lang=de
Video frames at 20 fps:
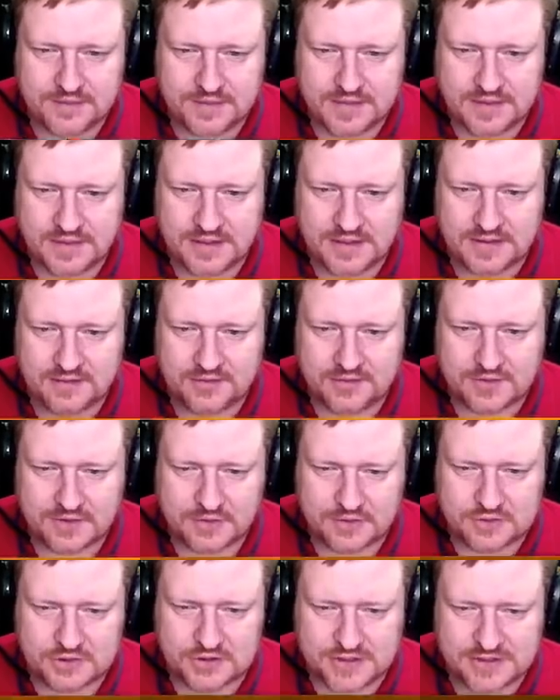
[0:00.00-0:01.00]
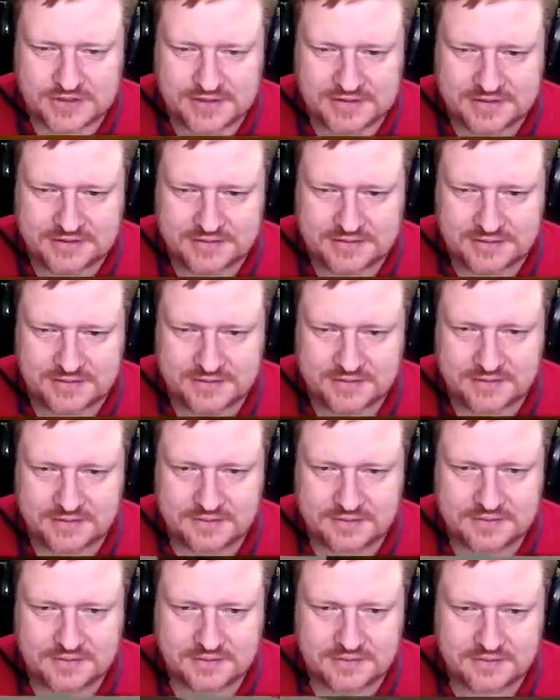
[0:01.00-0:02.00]
Ein- und Ausschalten.
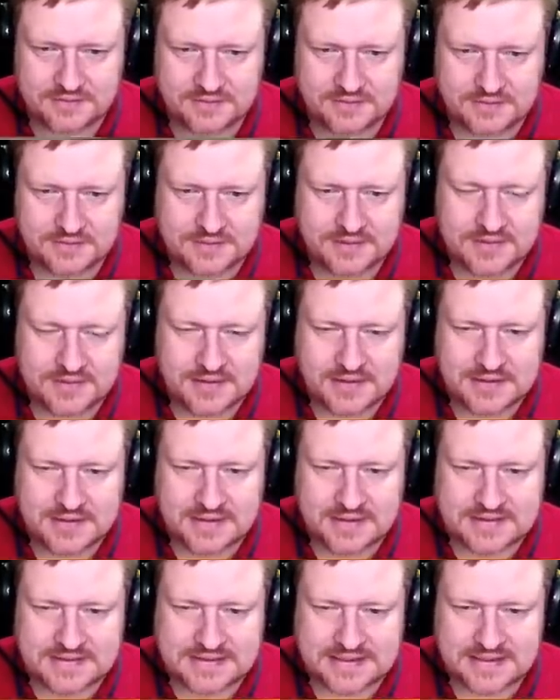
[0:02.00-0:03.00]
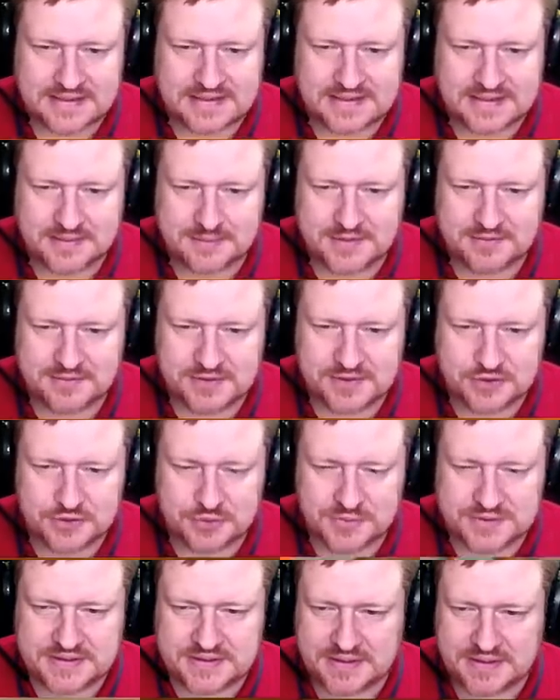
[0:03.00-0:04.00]
Letztendlich haben die
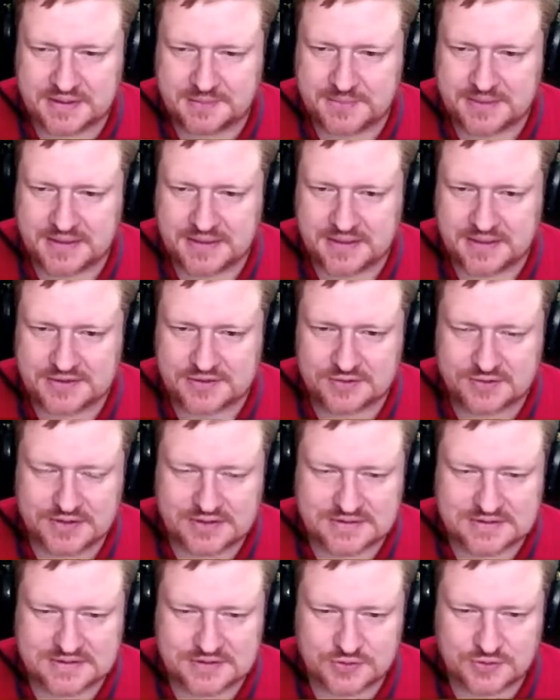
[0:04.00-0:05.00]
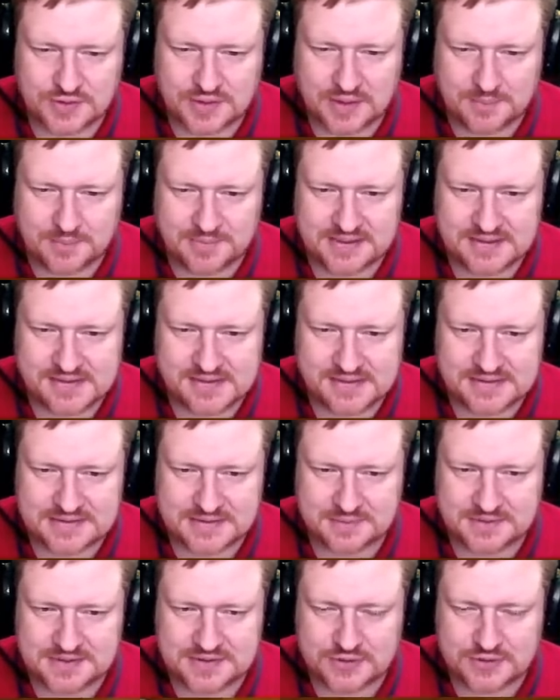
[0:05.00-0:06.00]
Windturbinen ja nicht mehr Leistung als die Solarpanels, aber
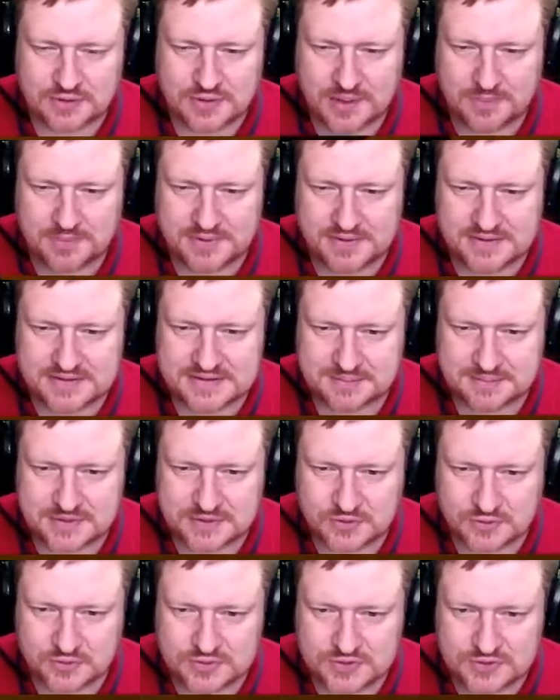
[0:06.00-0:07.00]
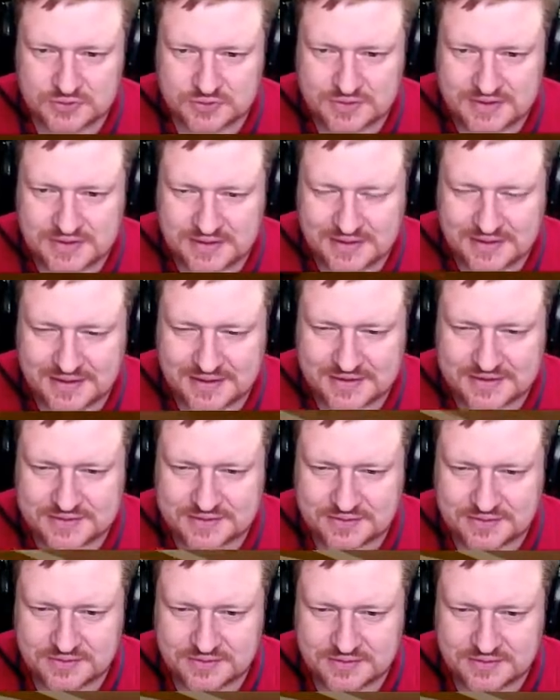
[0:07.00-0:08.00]
die Solarpanels haben eine grundsolide
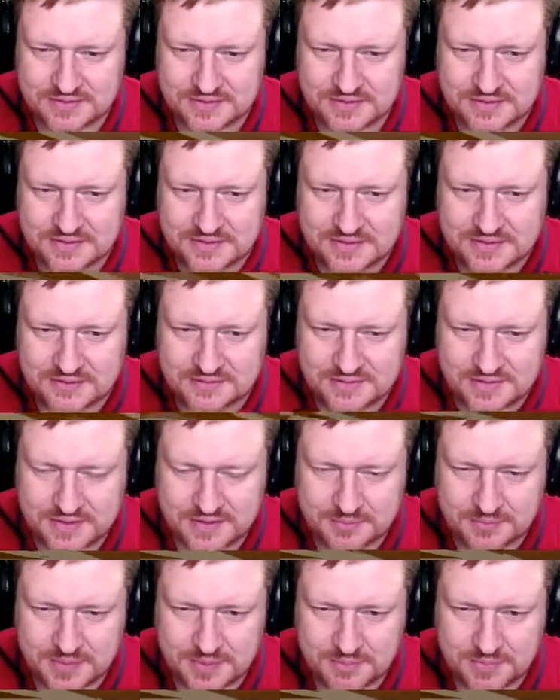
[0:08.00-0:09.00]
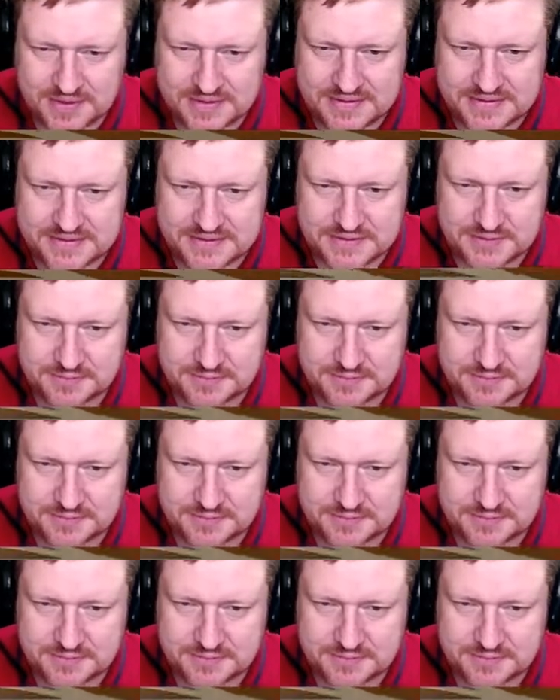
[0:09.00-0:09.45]
Leistung. Während man bei denen so ein